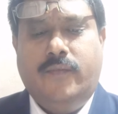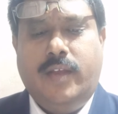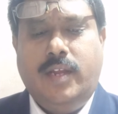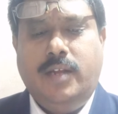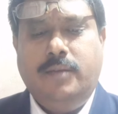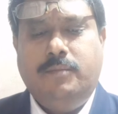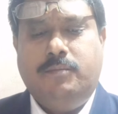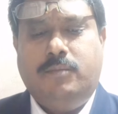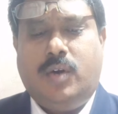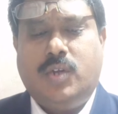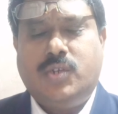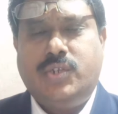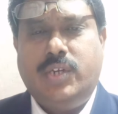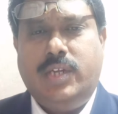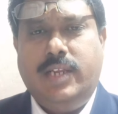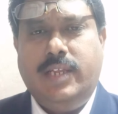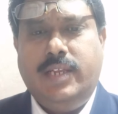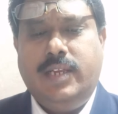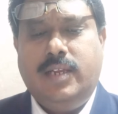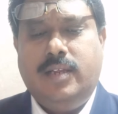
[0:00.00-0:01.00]
வென்
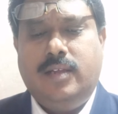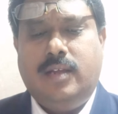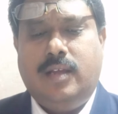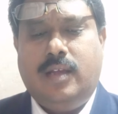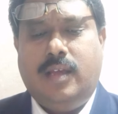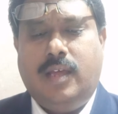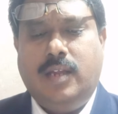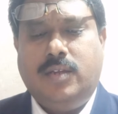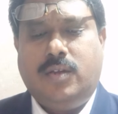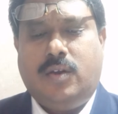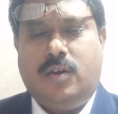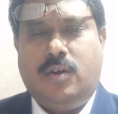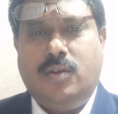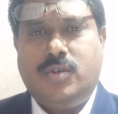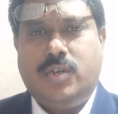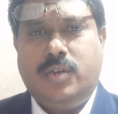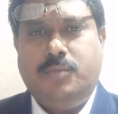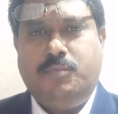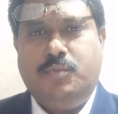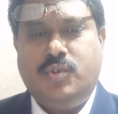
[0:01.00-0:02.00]
மார்ஷலிங் அண்ட்
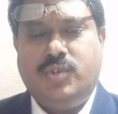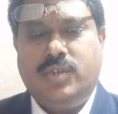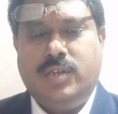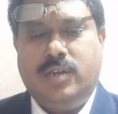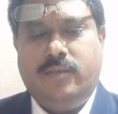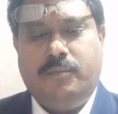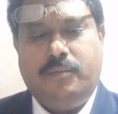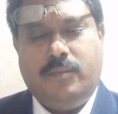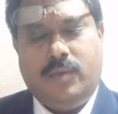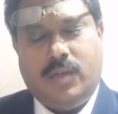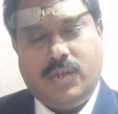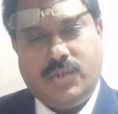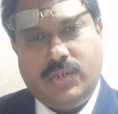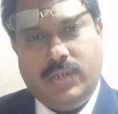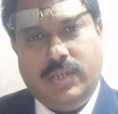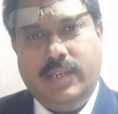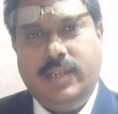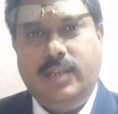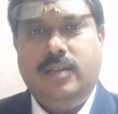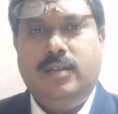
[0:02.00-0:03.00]
கான்ட்ரிபியூஷன்
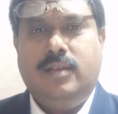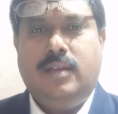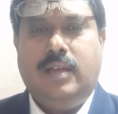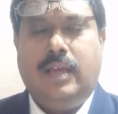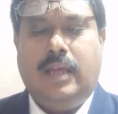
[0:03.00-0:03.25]
மார்ஷலிங்